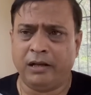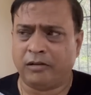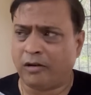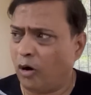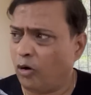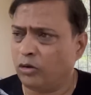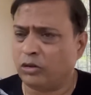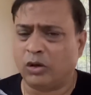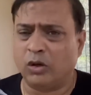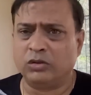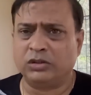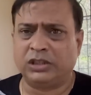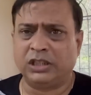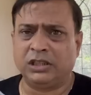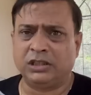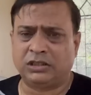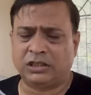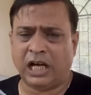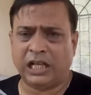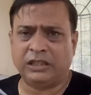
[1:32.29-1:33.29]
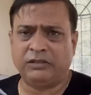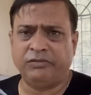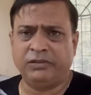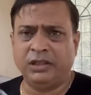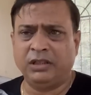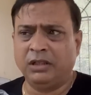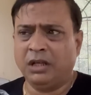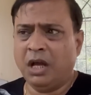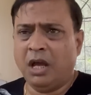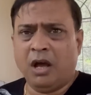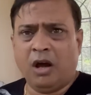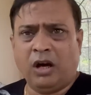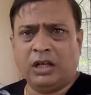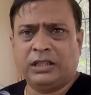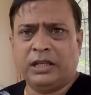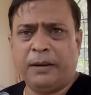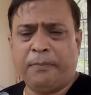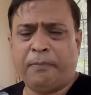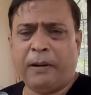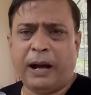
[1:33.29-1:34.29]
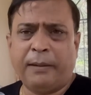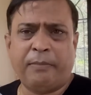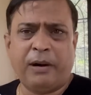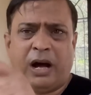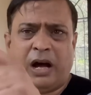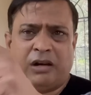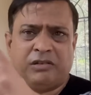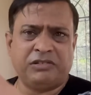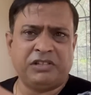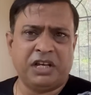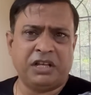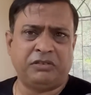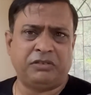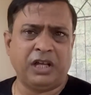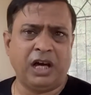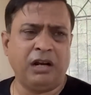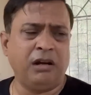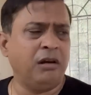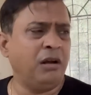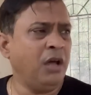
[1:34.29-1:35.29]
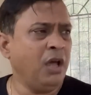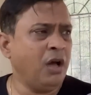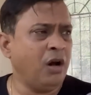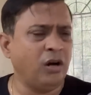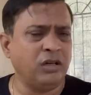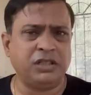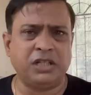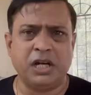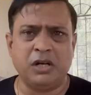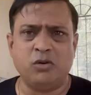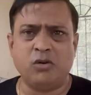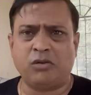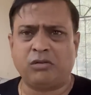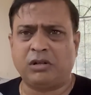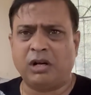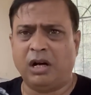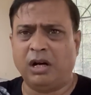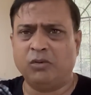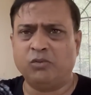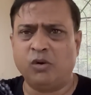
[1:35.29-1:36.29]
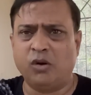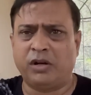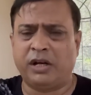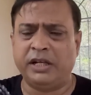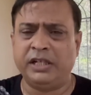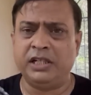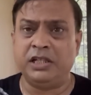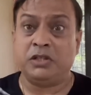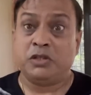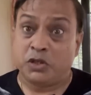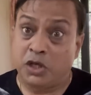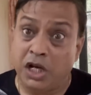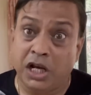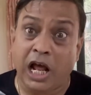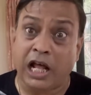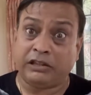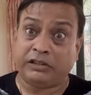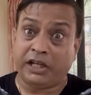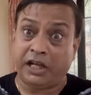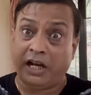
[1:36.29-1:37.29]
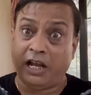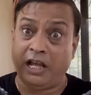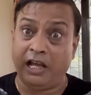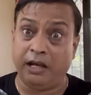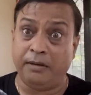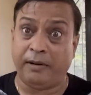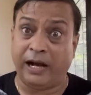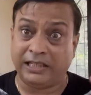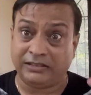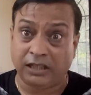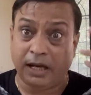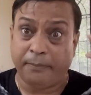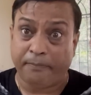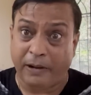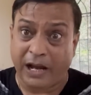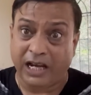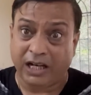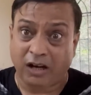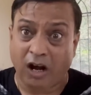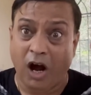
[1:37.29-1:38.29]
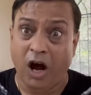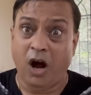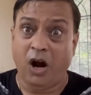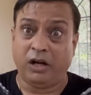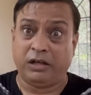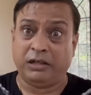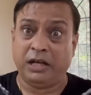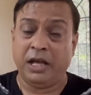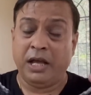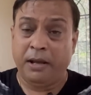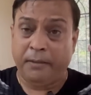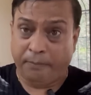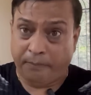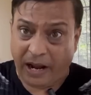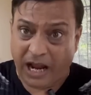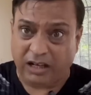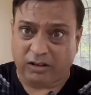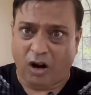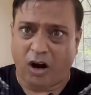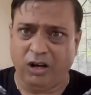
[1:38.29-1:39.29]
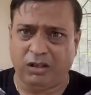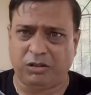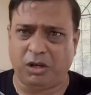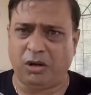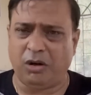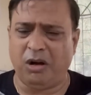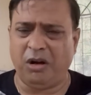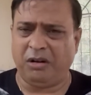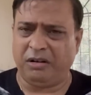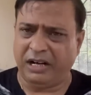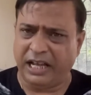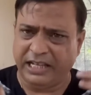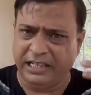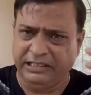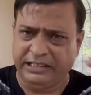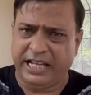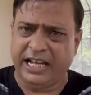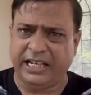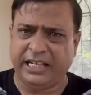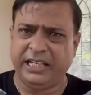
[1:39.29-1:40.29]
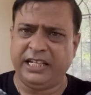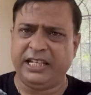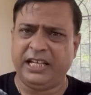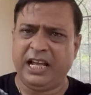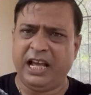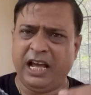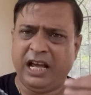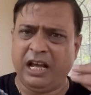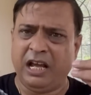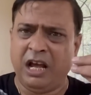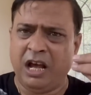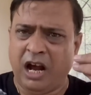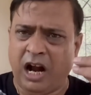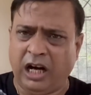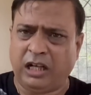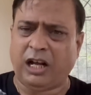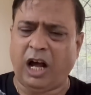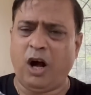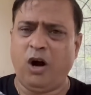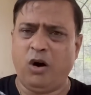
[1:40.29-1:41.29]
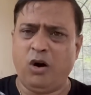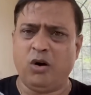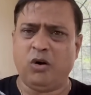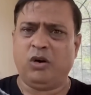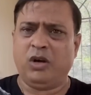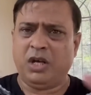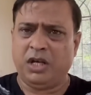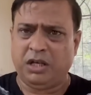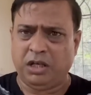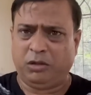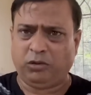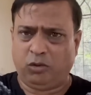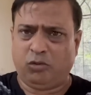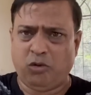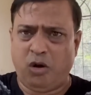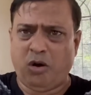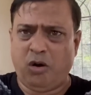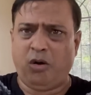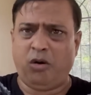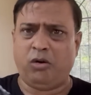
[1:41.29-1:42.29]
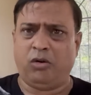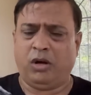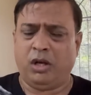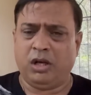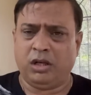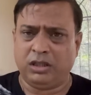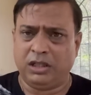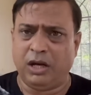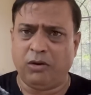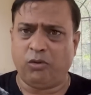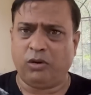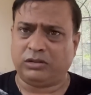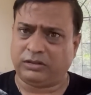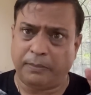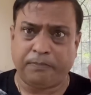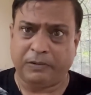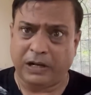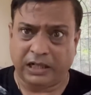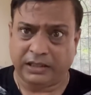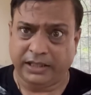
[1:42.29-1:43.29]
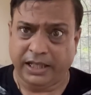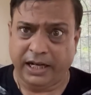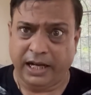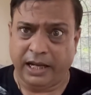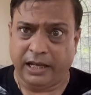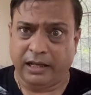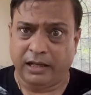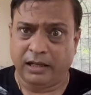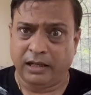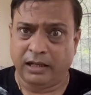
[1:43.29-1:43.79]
कौन कौन सी साध्वी और ये बाबा ये दल और ये नुक्कड़ वो गली चिल्लाते रहे भाई साहब बायकॉट बायकॉट करो नहीं देखनी है हटाओ हिंदुओं ये वो सब करते रहे